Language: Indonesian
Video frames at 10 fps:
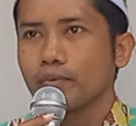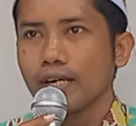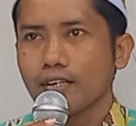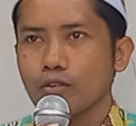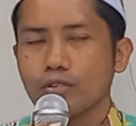
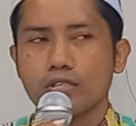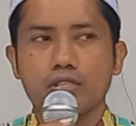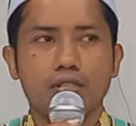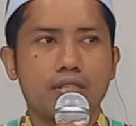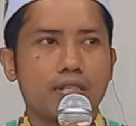
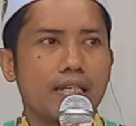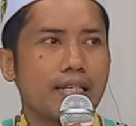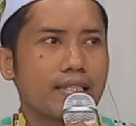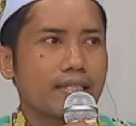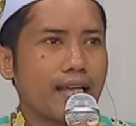bagus
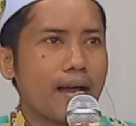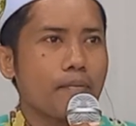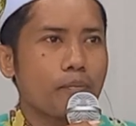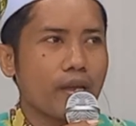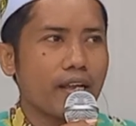
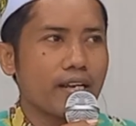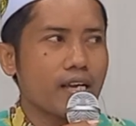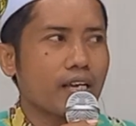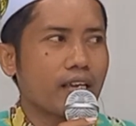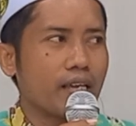tapi
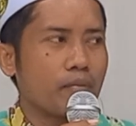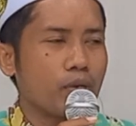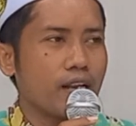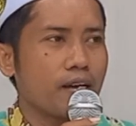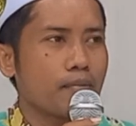deki
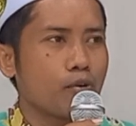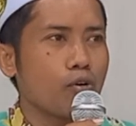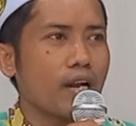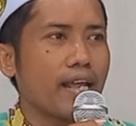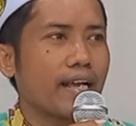bila
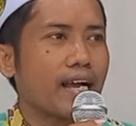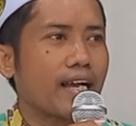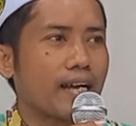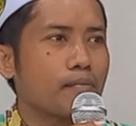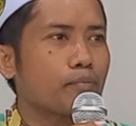mulai ke
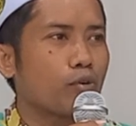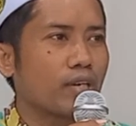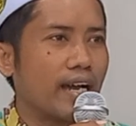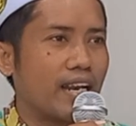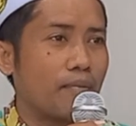
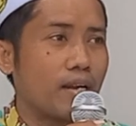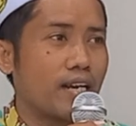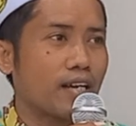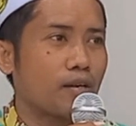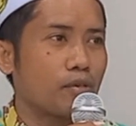kampung halaman
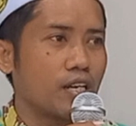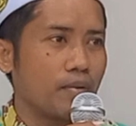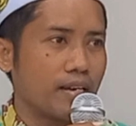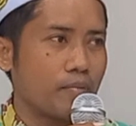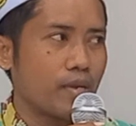kau
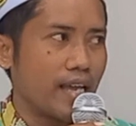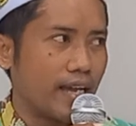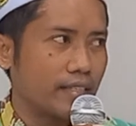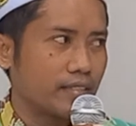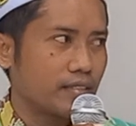
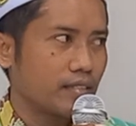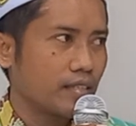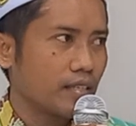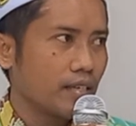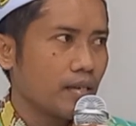benabian
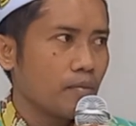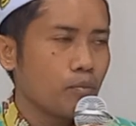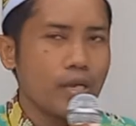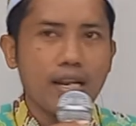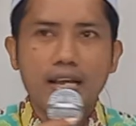
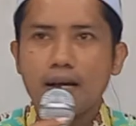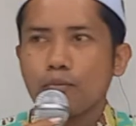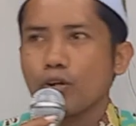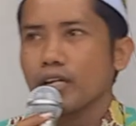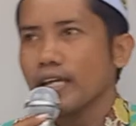bila
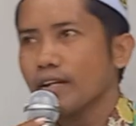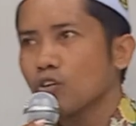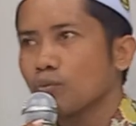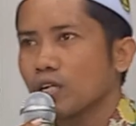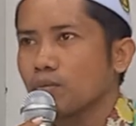ampun
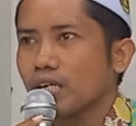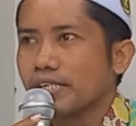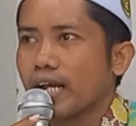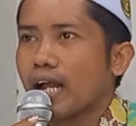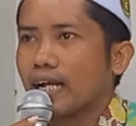hidup
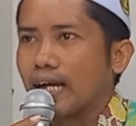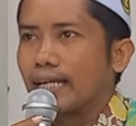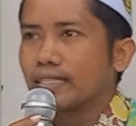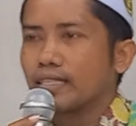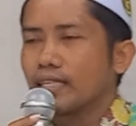
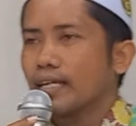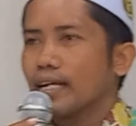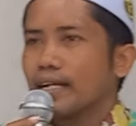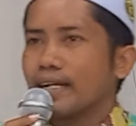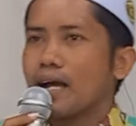bermasyarakat
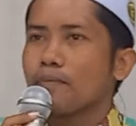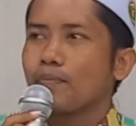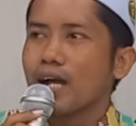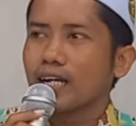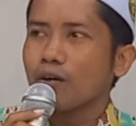
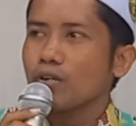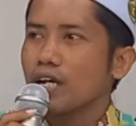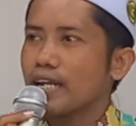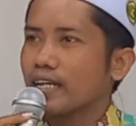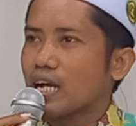napa kau
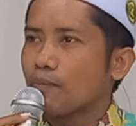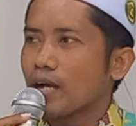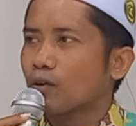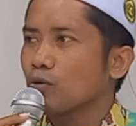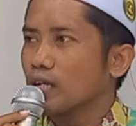le nikah
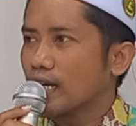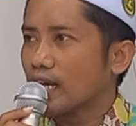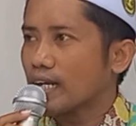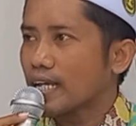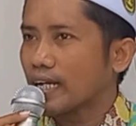pakuna
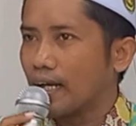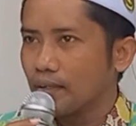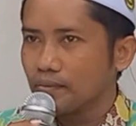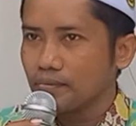ngak nikah